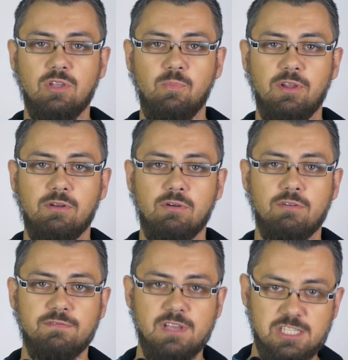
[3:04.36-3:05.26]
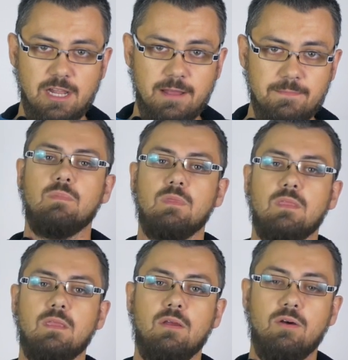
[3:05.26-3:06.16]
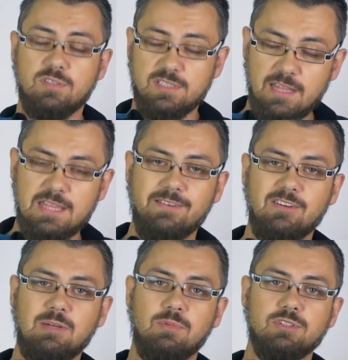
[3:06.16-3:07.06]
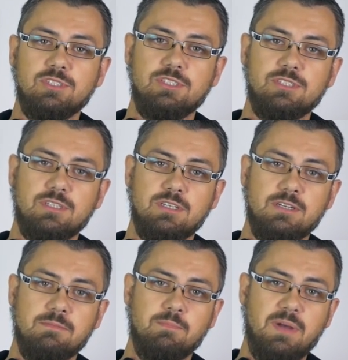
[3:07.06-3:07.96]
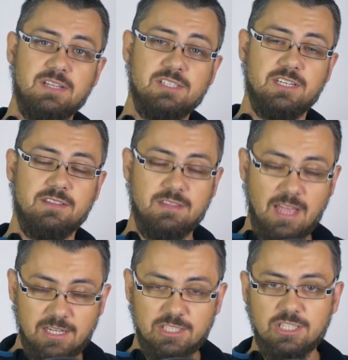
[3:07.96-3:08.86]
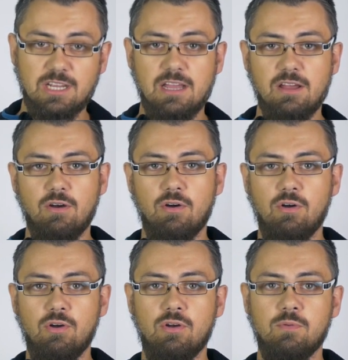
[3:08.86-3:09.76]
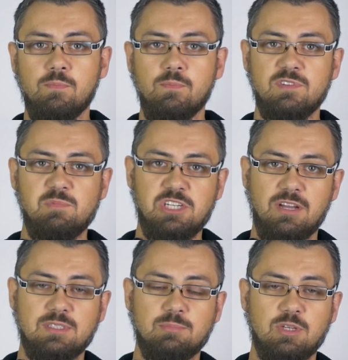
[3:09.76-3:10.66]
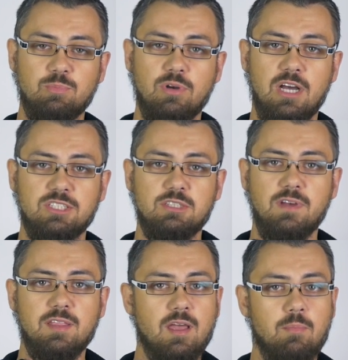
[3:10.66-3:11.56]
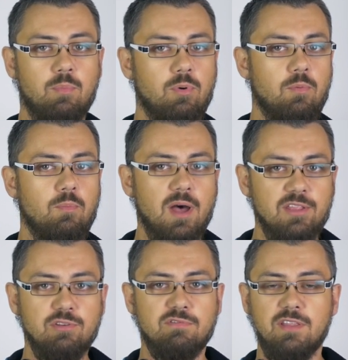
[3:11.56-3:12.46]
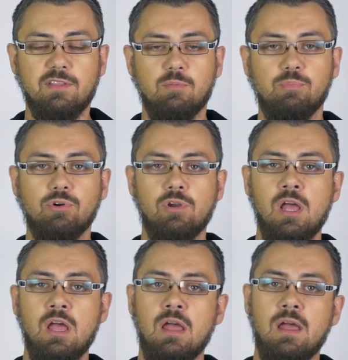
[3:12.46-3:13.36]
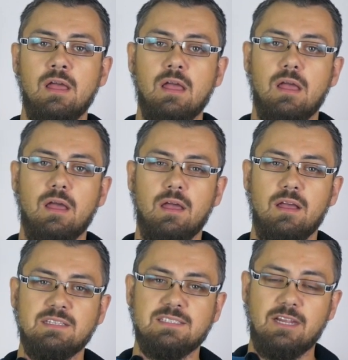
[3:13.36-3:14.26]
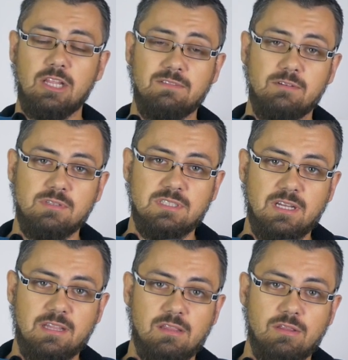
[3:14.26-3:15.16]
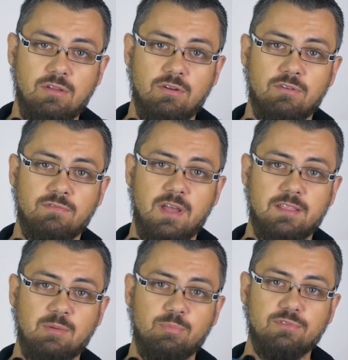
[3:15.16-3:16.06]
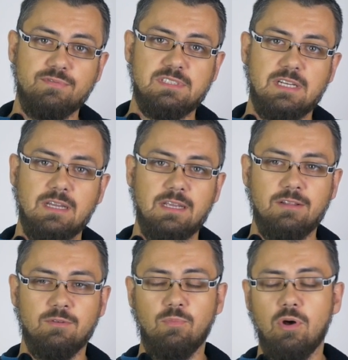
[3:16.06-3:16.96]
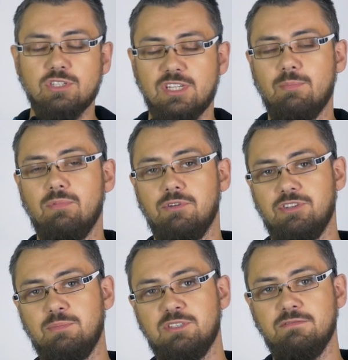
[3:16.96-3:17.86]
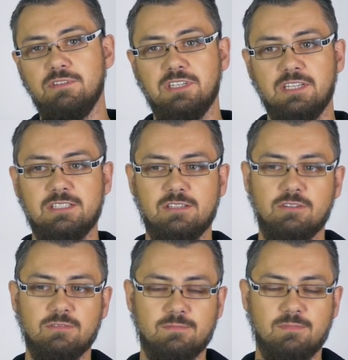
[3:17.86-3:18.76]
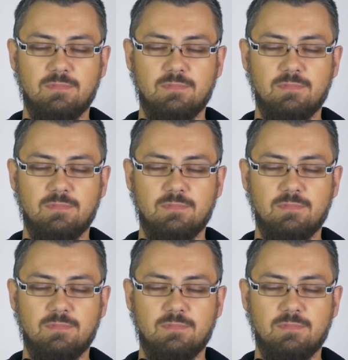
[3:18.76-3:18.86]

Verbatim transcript: dopiero w niedzielę. Ostatnia wiadomość e, będzie także o zbliżającym się Pucharze Świata, bo Matthew Van Der Poel e, startował ostatnio w etapówce i no można było to przewidzieć. To,